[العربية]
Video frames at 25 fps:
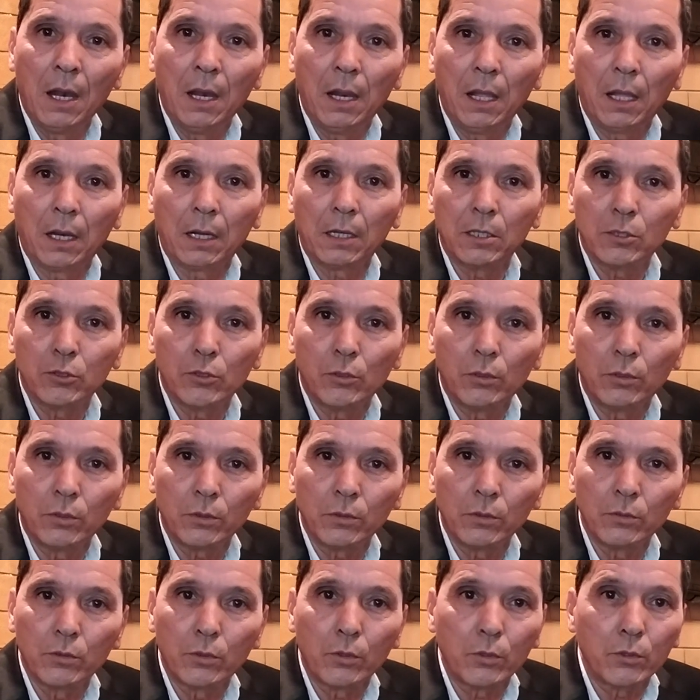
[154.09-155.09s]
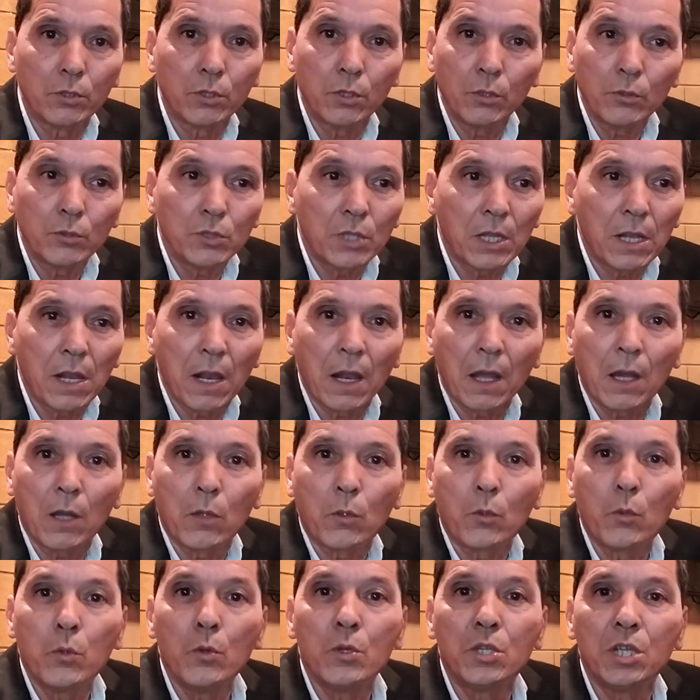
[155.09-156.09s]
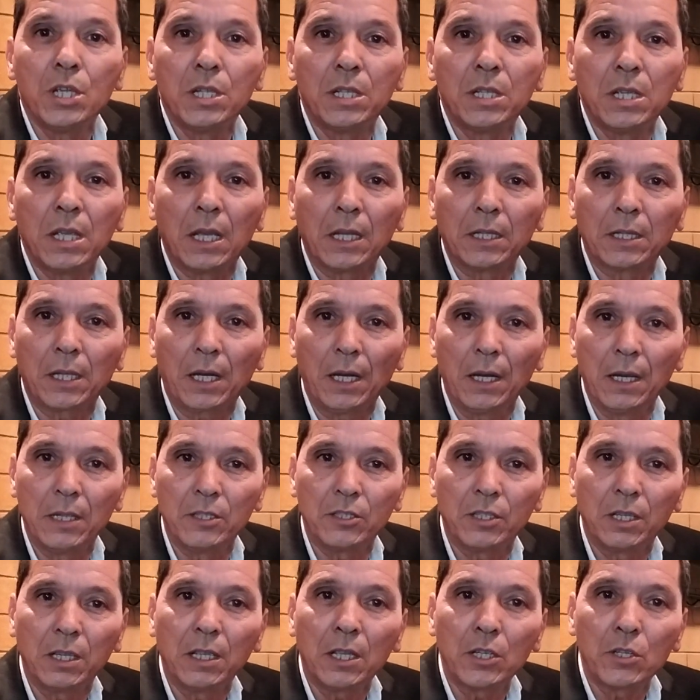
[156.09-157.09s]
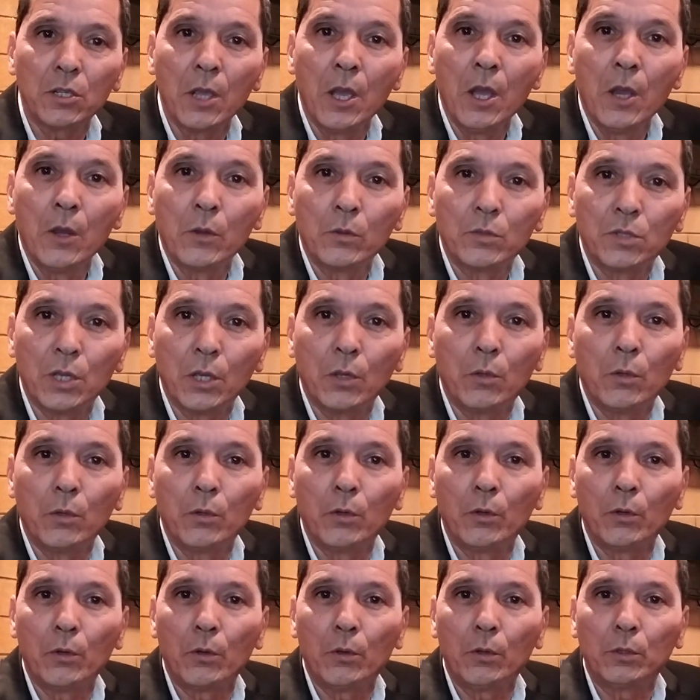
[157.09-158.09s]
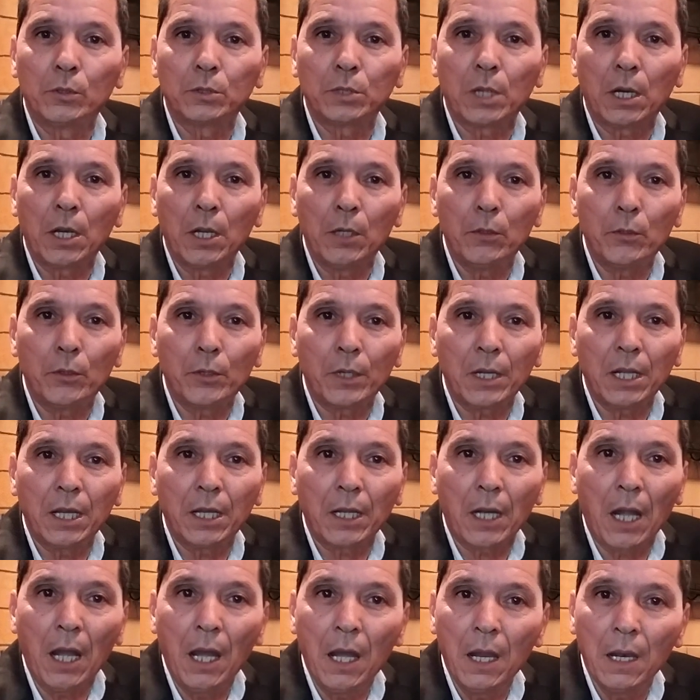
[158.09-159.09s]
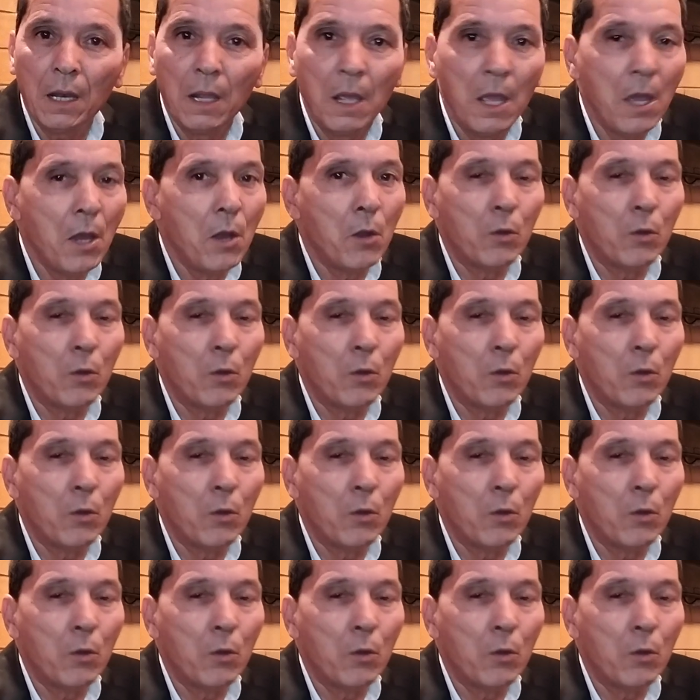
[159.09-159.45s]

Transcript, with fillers: لي ريزو سوسيو تتلقى كلشي تيهضر على زياس وتيقولو لونترينور ارحل